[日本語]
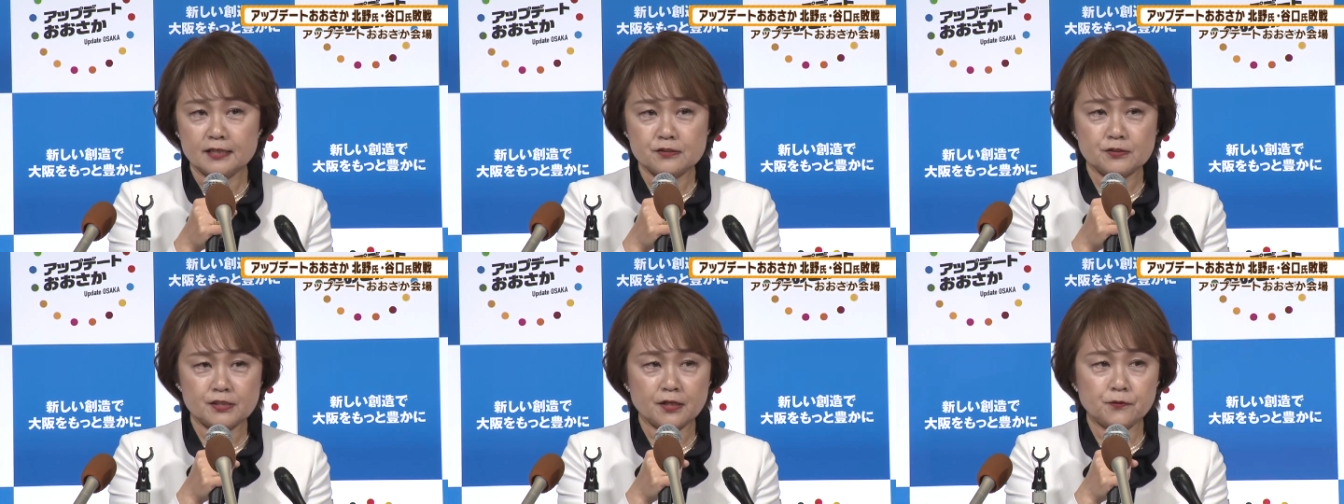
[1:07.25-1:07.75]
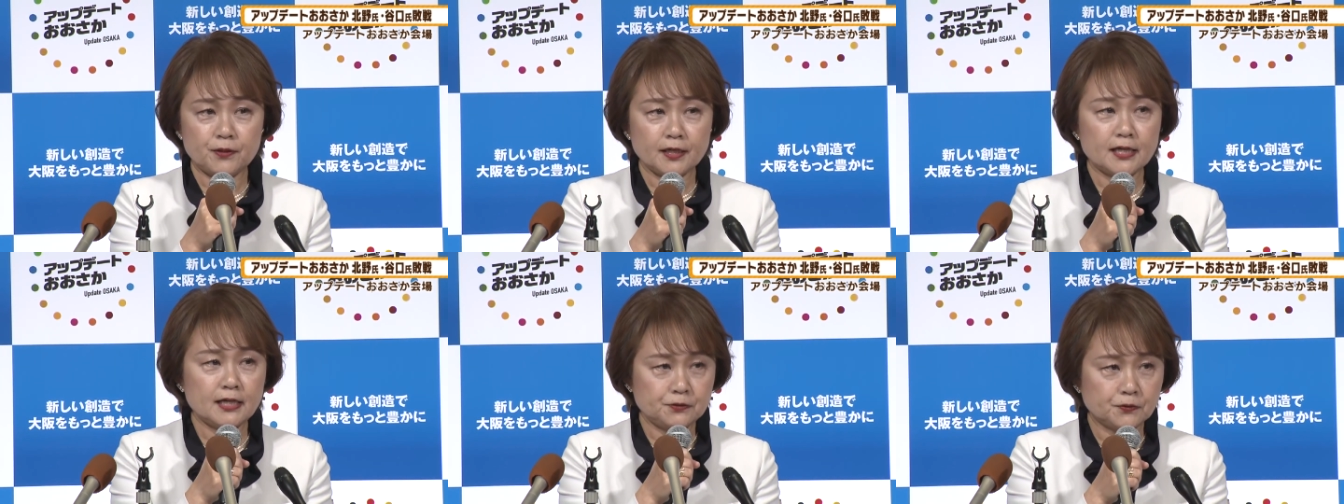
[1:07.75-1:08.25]
そしてこれ
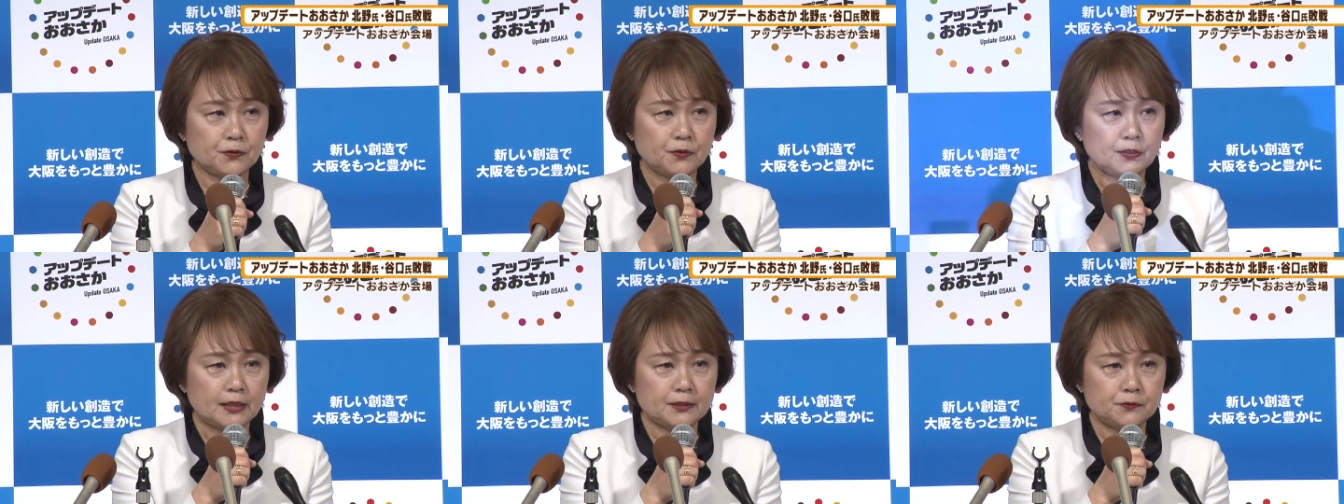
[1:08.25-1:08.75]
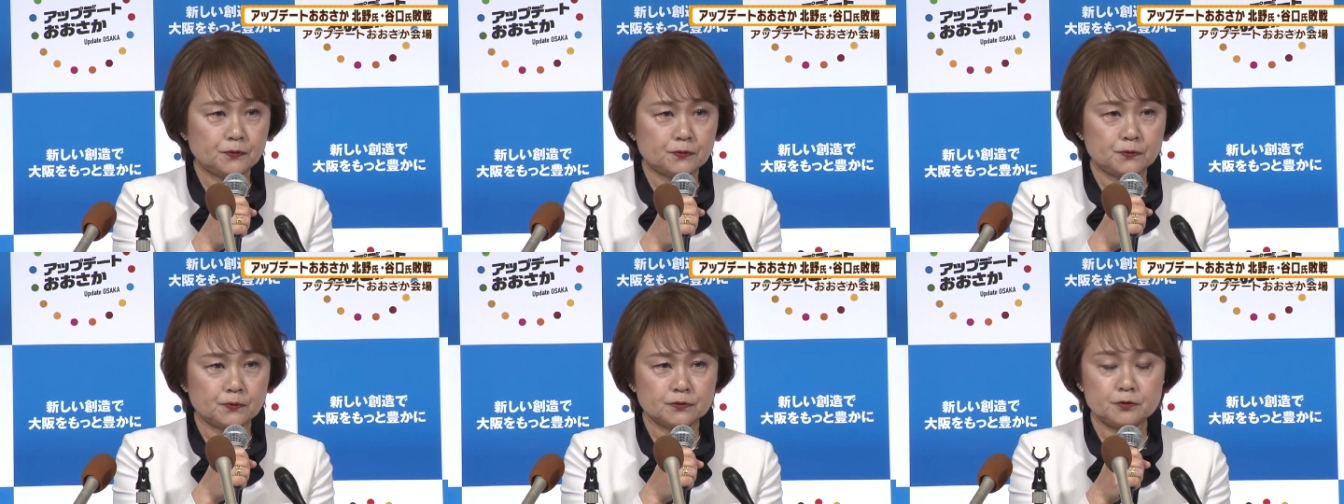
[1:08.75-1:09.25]
からのこ
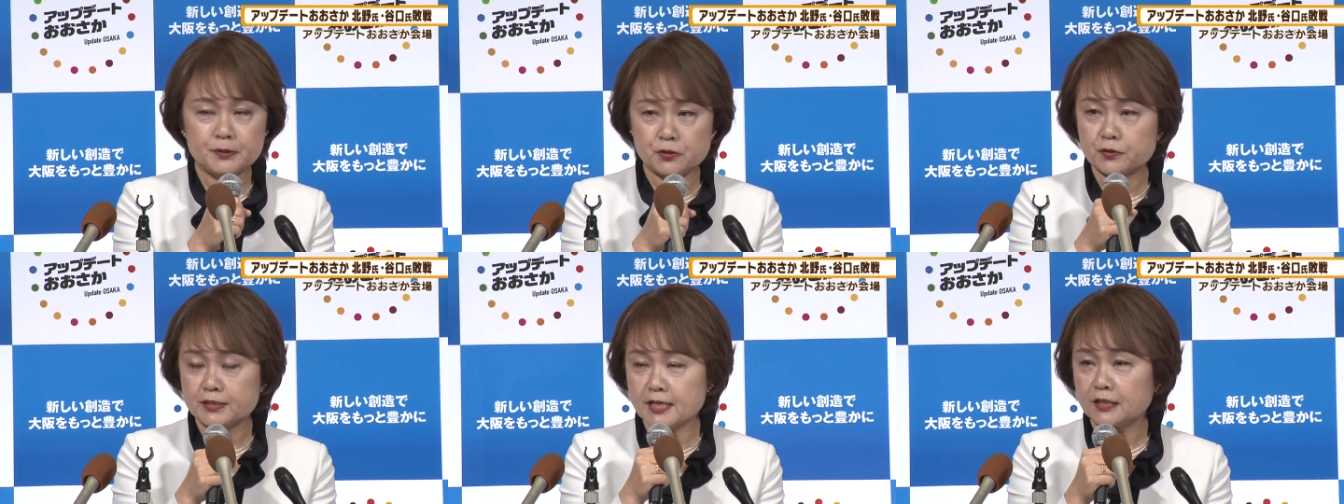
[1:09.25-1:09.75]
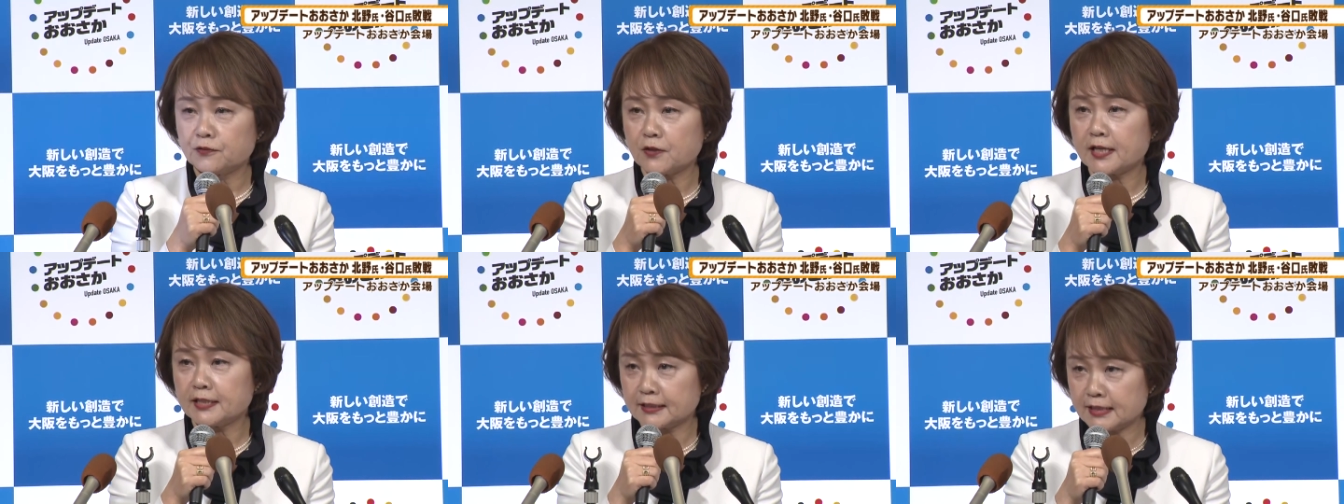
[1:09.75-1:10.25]
の首長選挙の
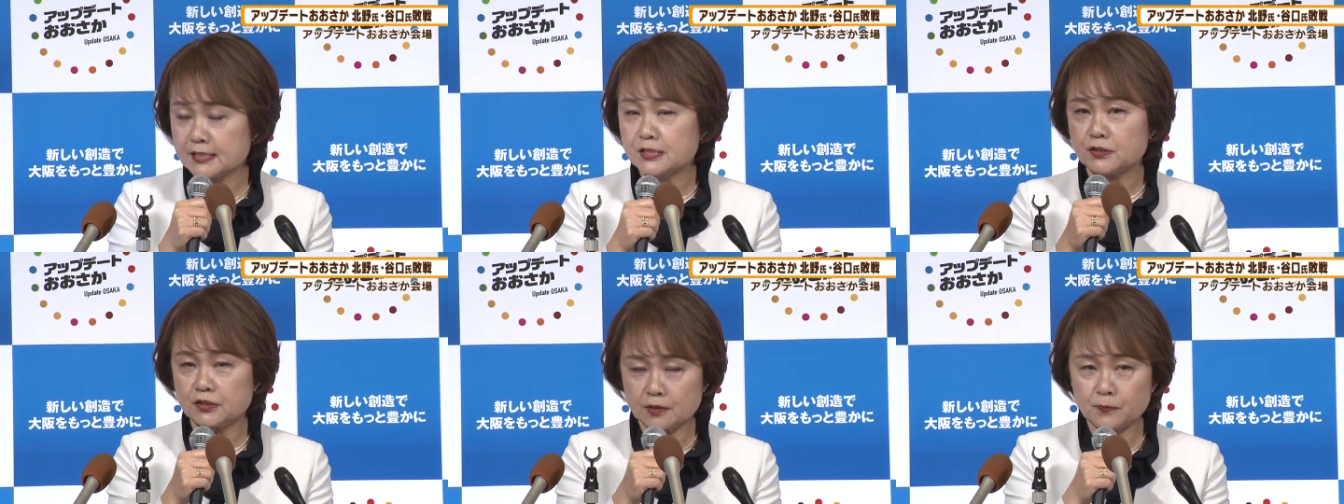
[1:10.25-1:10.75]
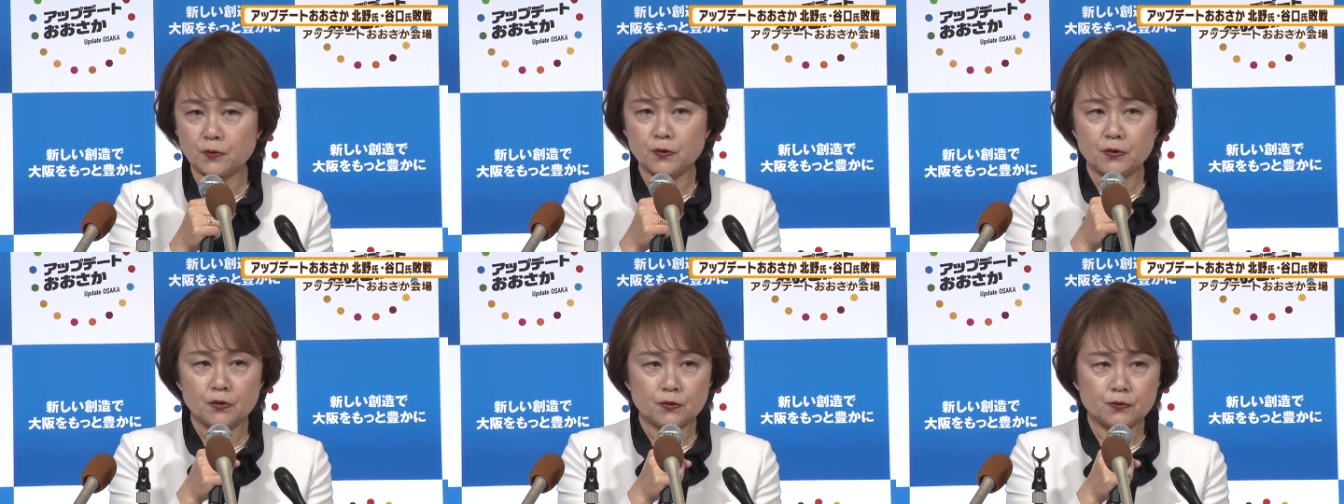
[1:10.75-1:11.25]
在り方についても、
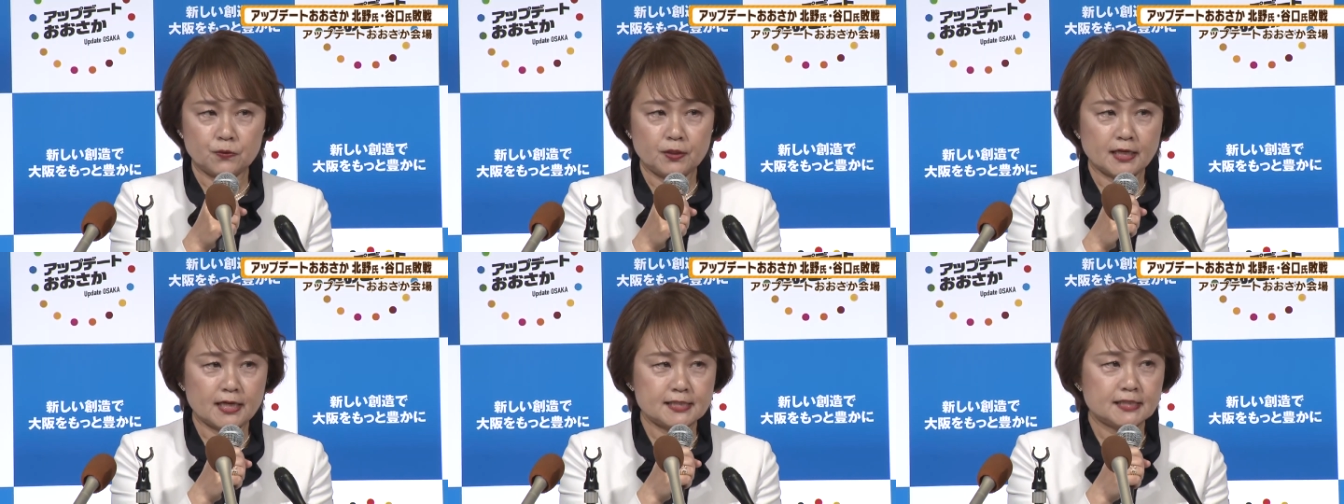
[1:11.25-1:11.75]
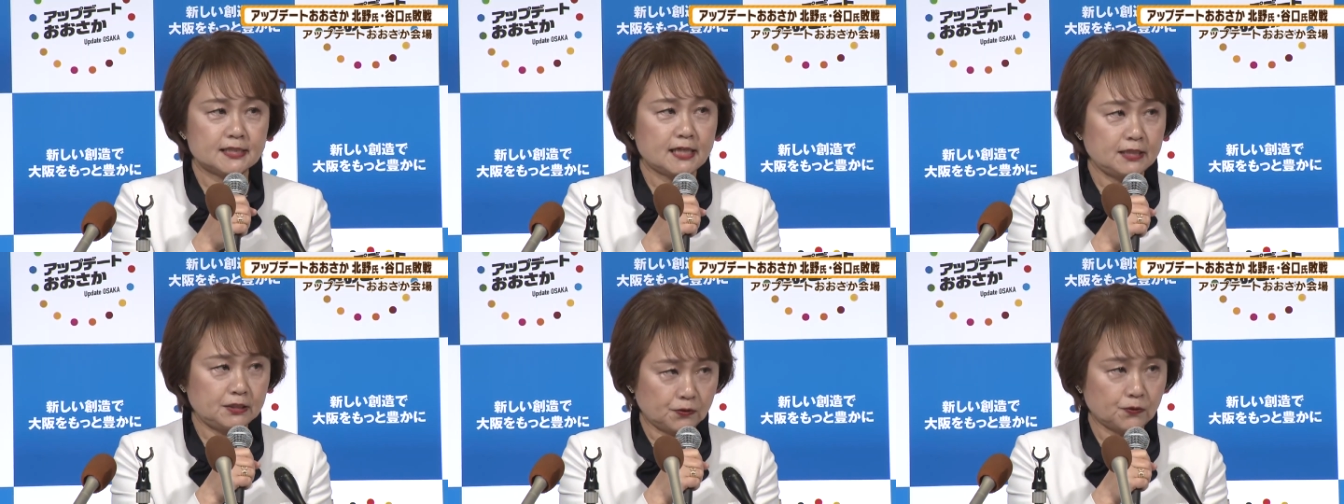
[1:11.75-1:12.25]
これからしっか
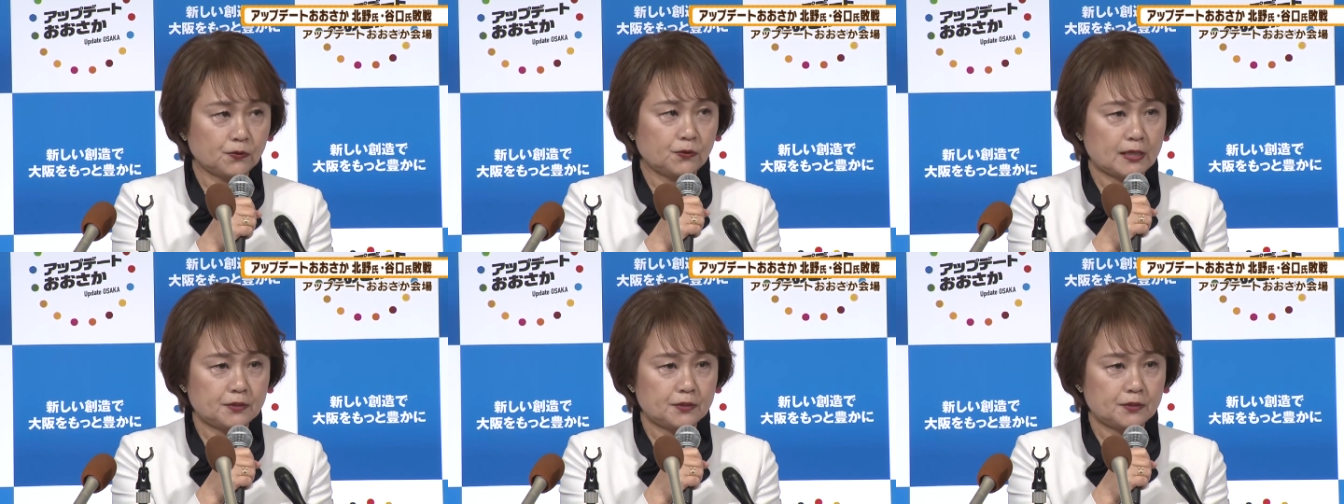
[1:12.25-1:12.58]
りと